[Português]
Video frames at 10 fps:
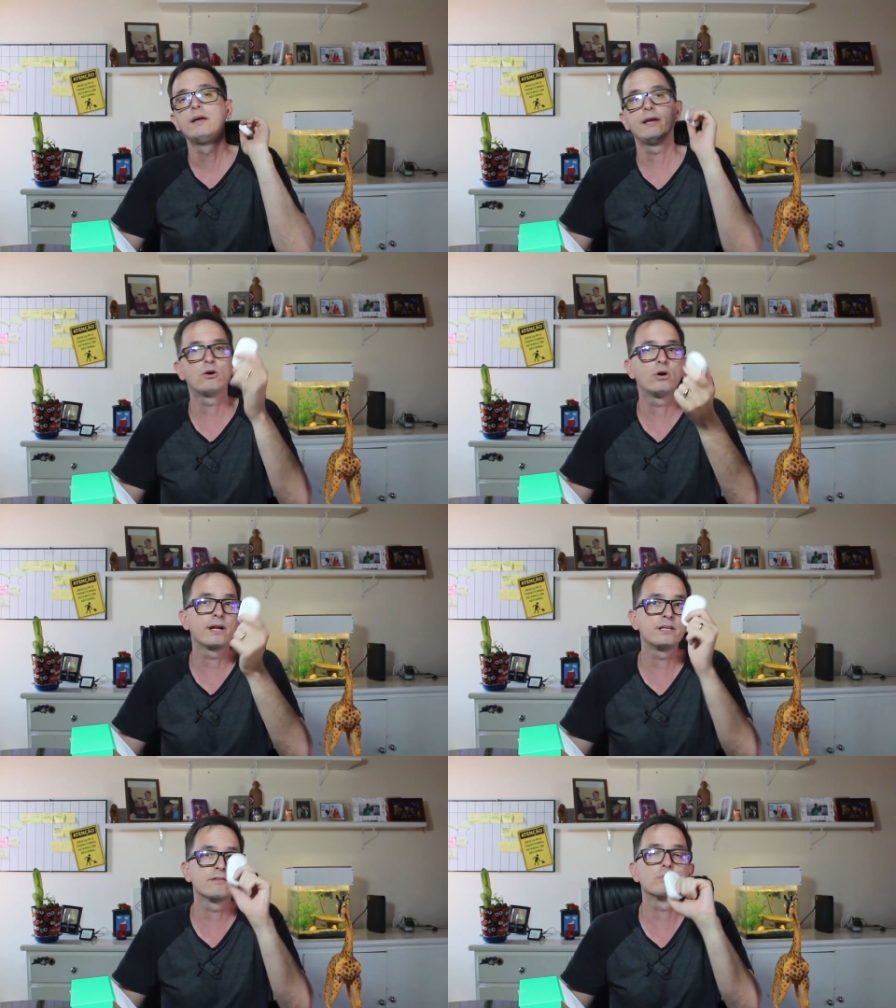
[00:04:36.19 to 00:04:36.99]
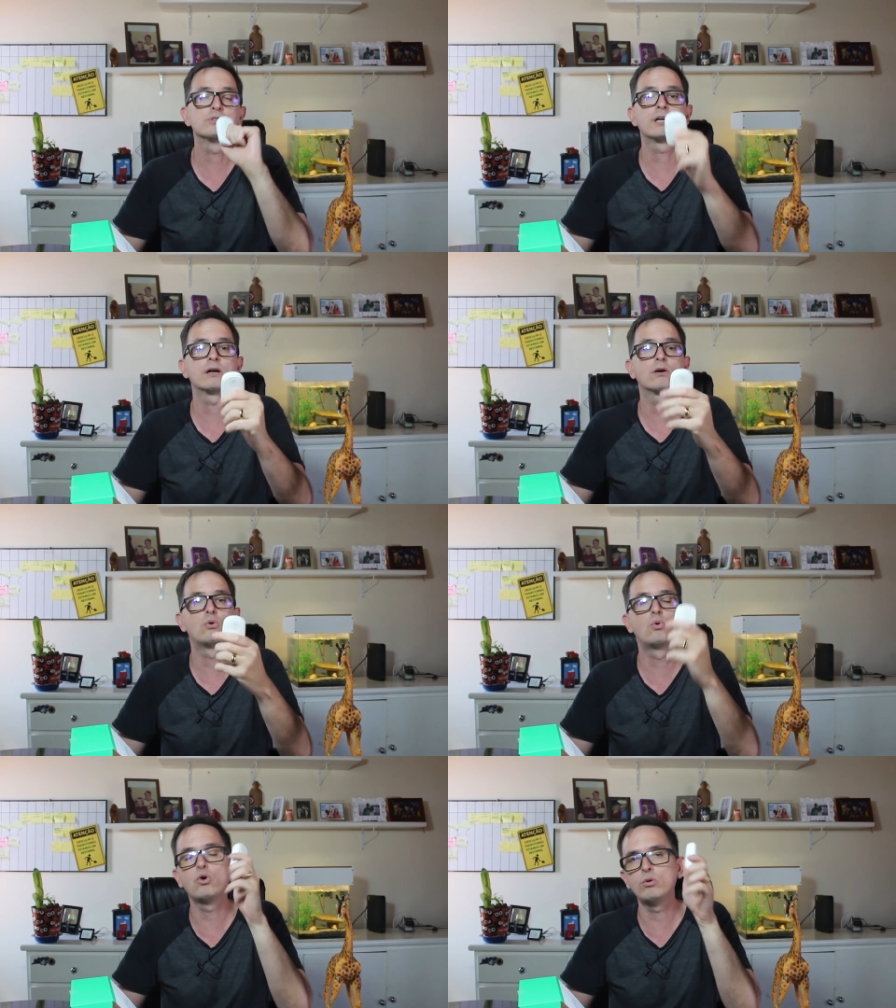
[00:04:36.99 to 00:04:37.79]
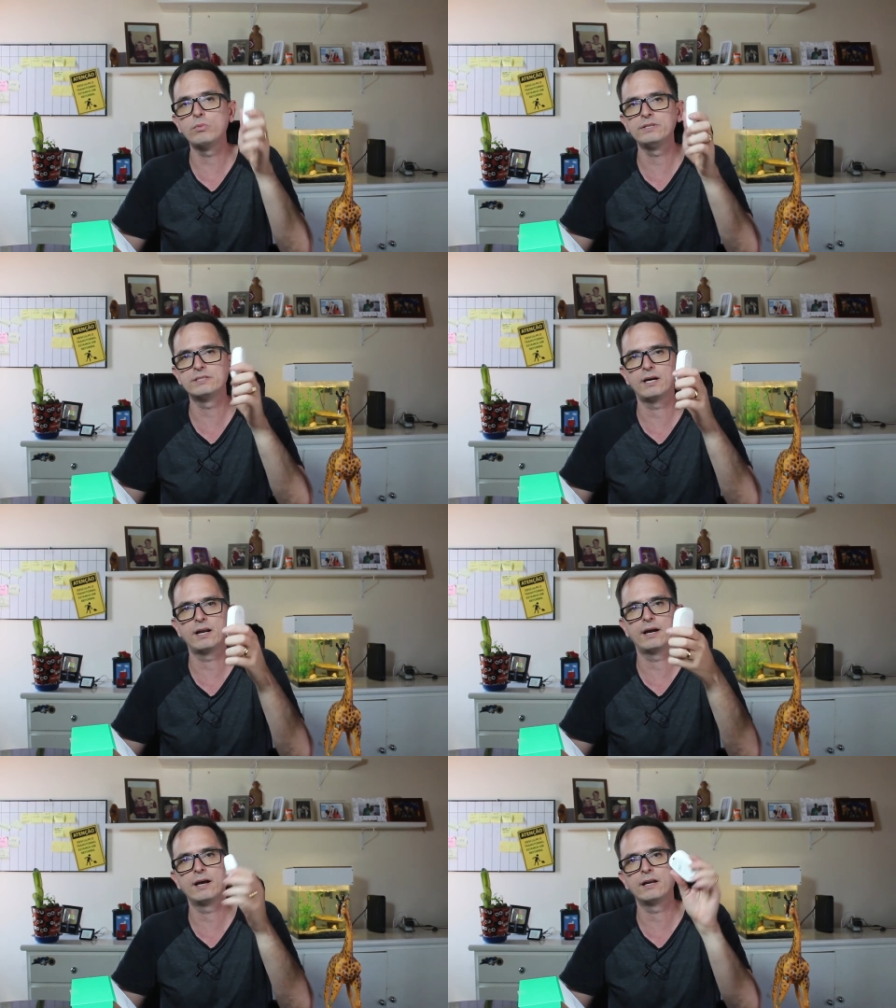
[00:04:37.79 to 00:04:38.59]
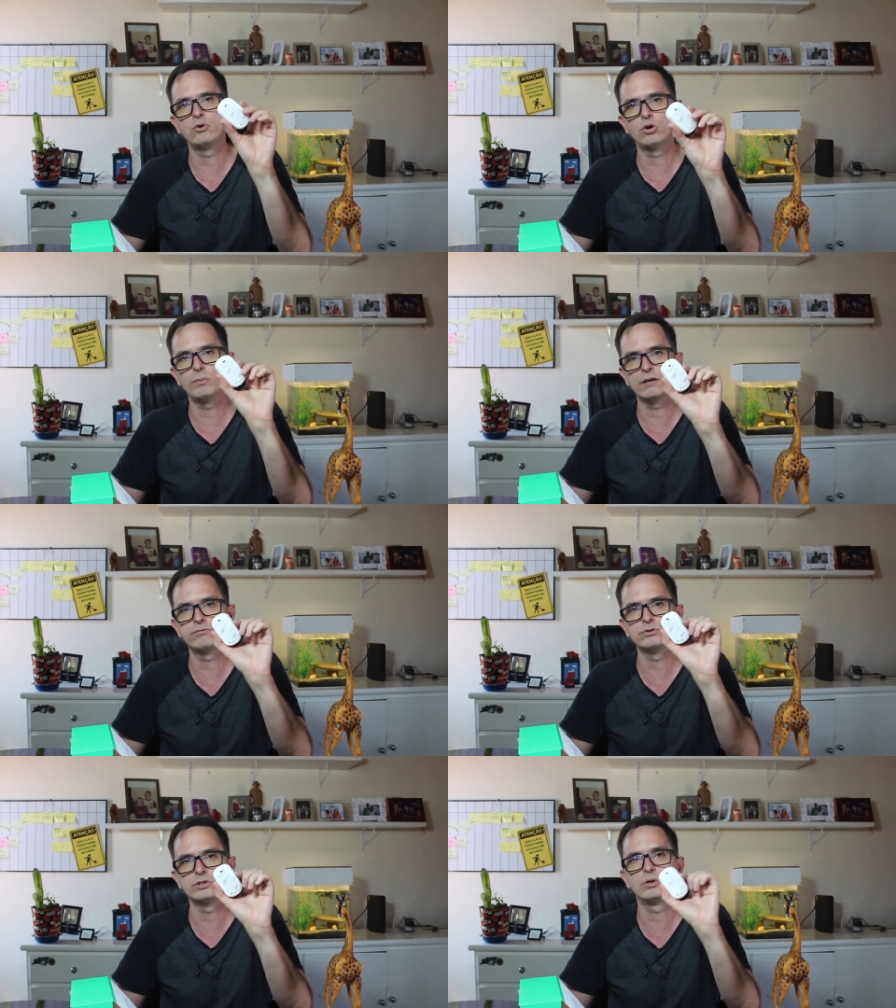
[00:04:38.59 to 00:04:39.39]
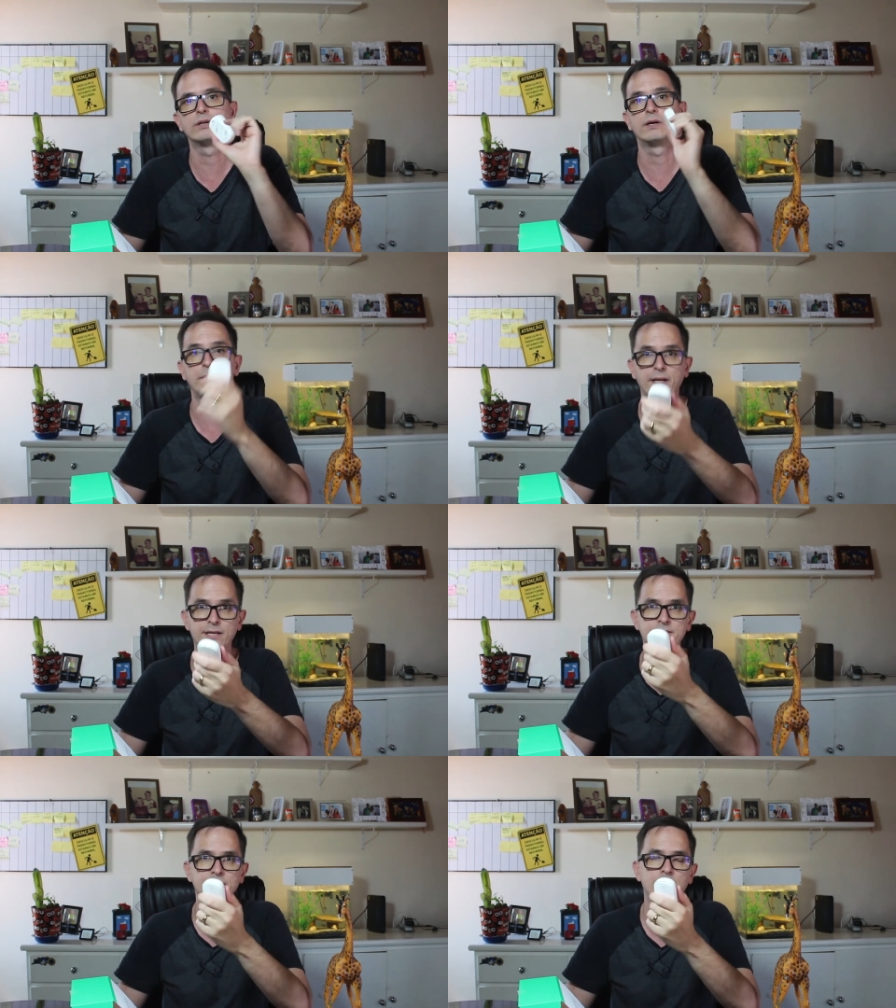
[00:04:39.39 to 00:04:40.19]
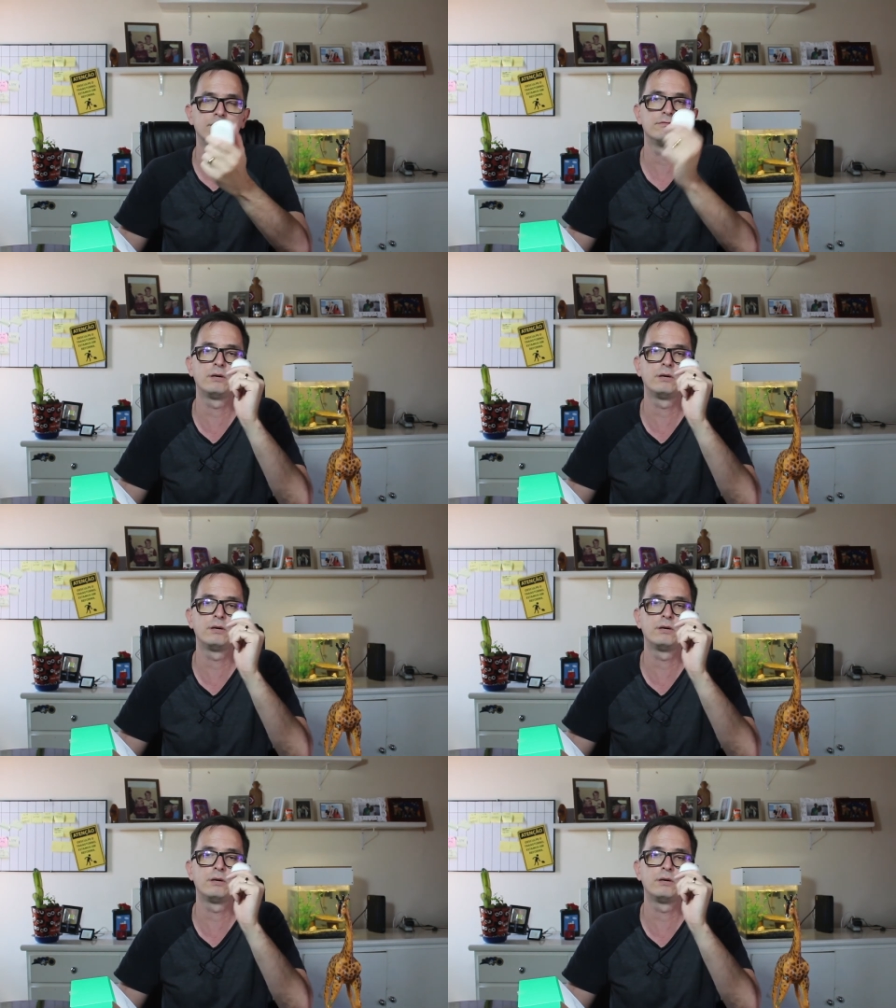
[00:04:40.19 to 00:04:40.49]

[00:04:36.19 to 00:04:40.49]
E agora a gente vai mostrar como instala ela e como ela funciona, belezinha?